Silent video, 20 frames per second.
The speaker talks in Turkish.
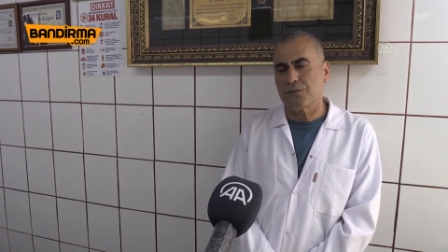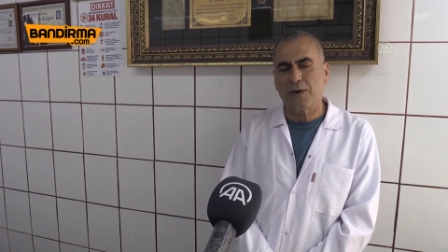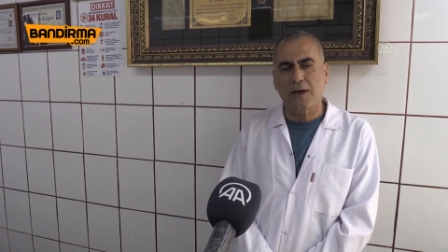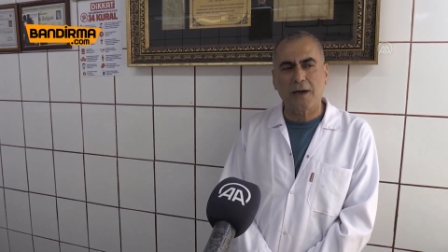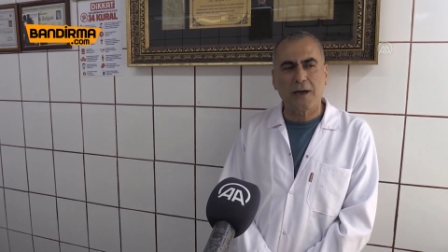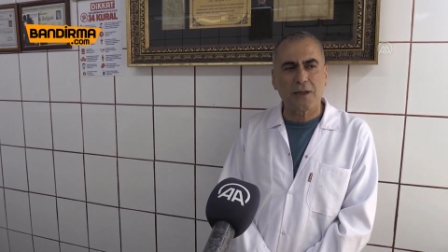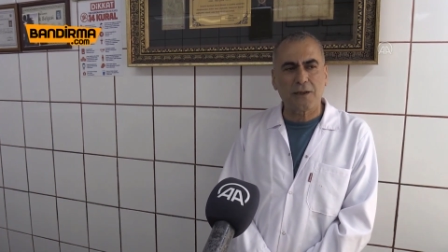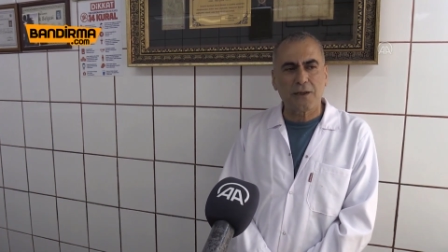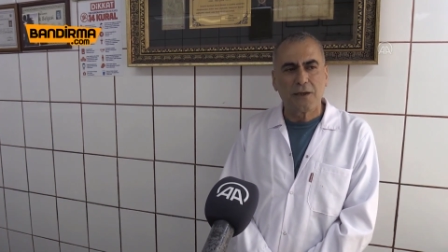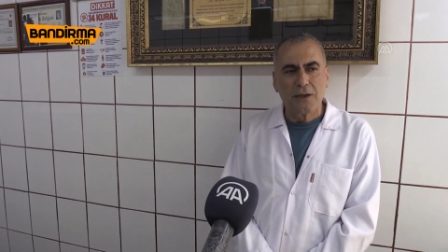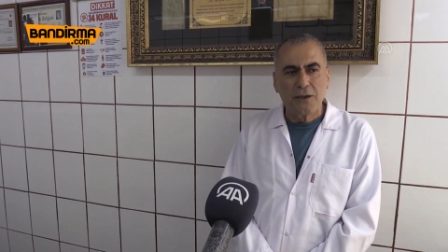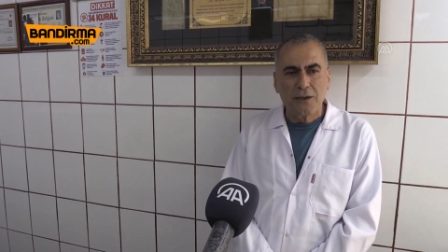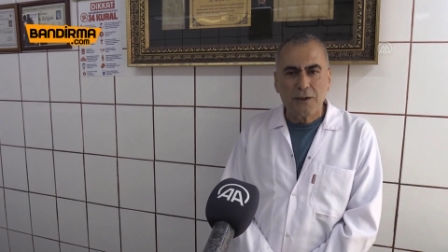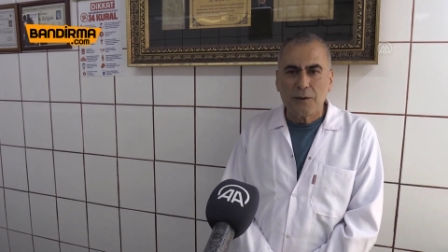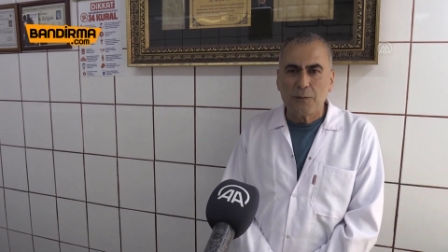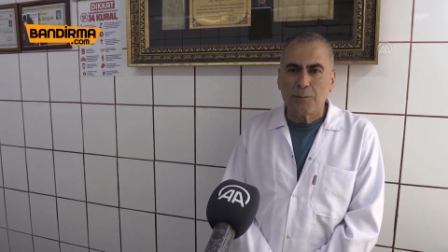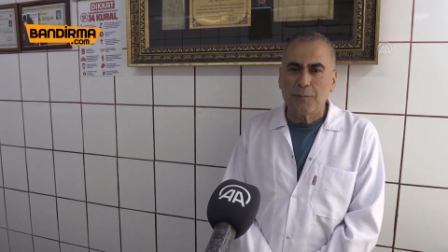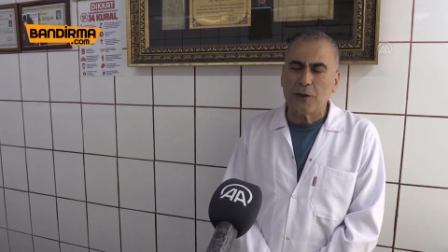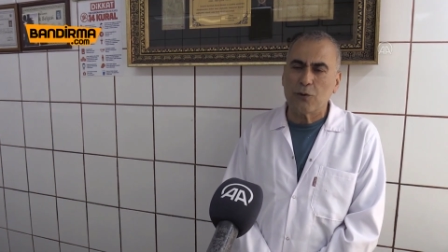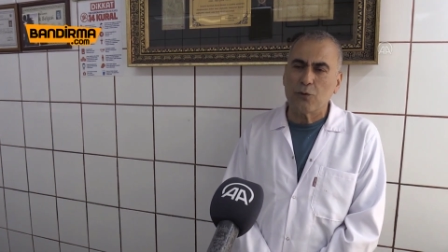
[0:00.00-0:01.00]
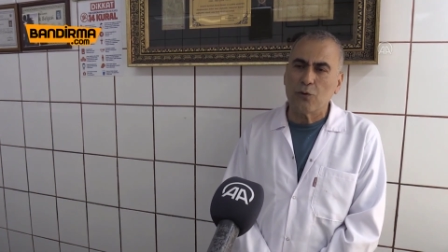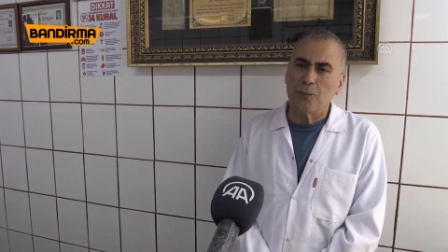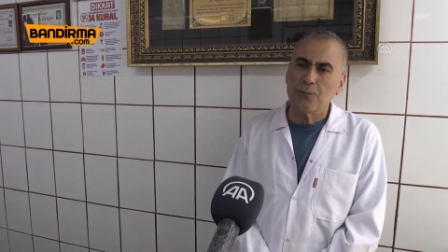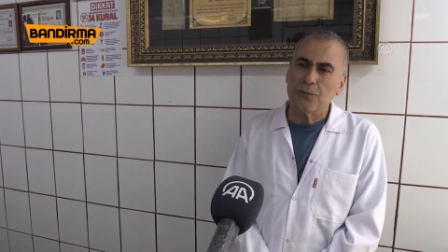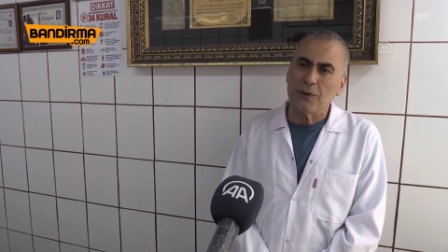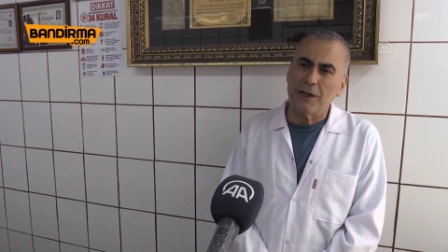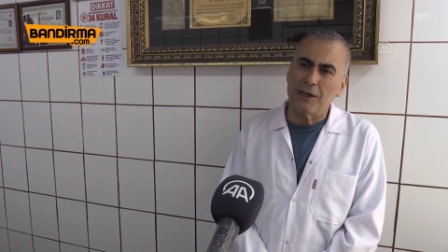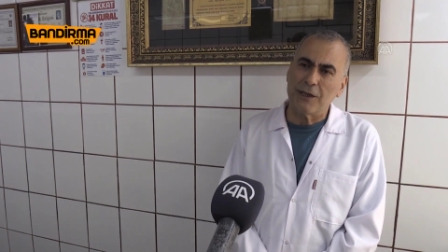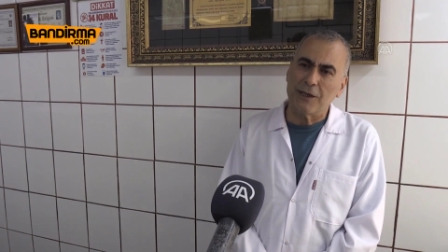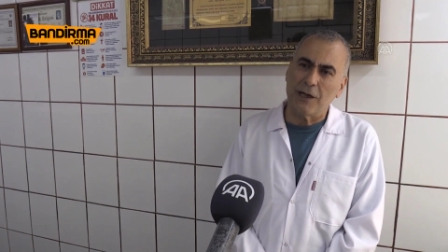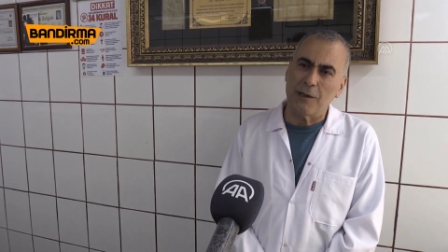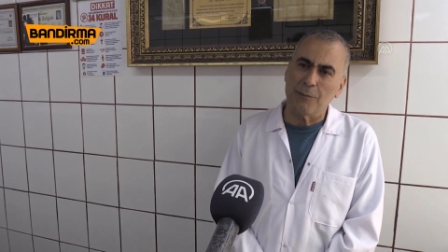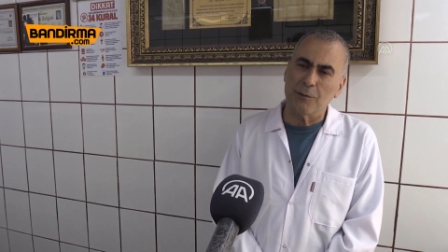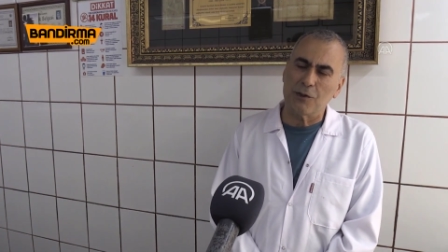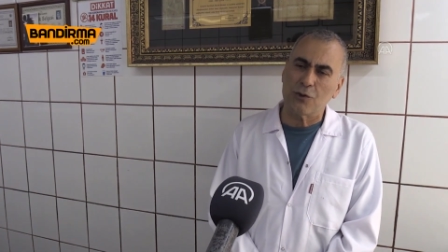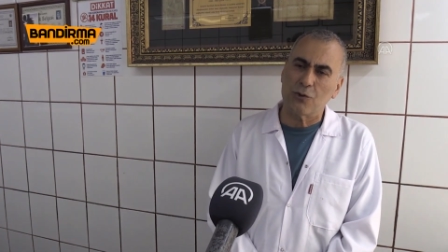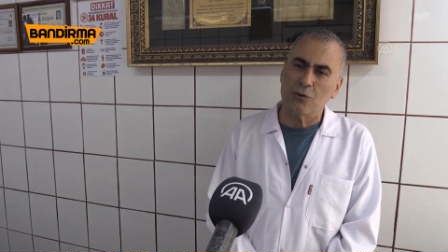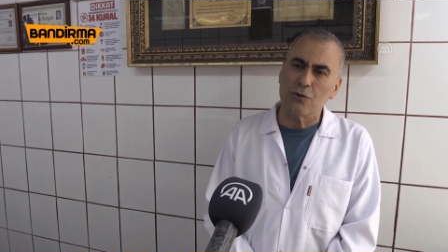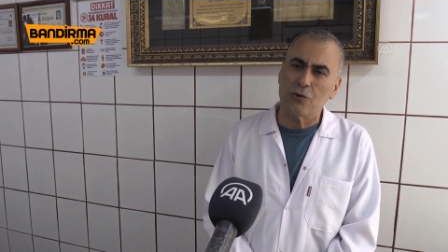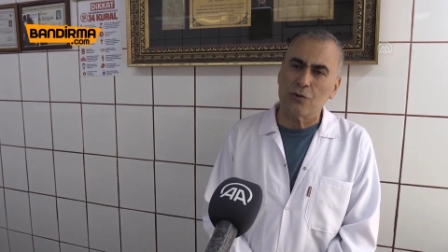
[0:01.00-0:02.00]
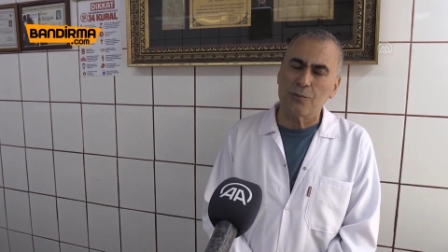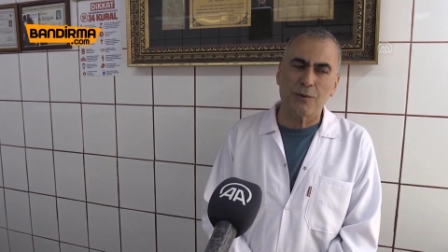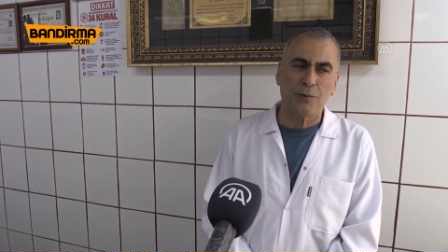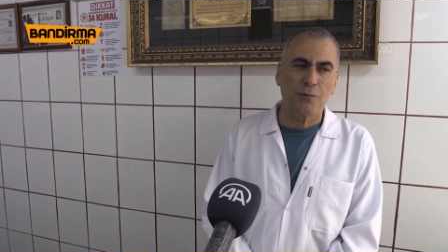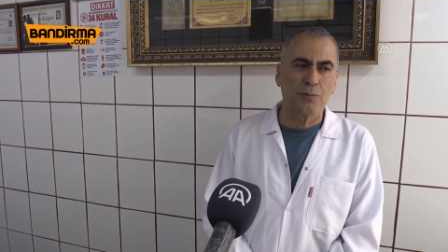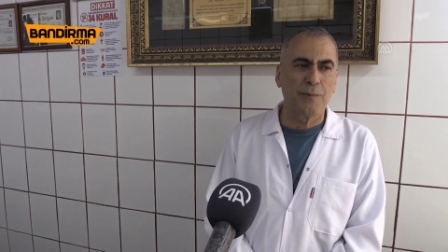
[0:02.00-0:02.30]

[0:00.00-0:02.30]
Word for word: Fakat pek toptana giremedik çünkü biz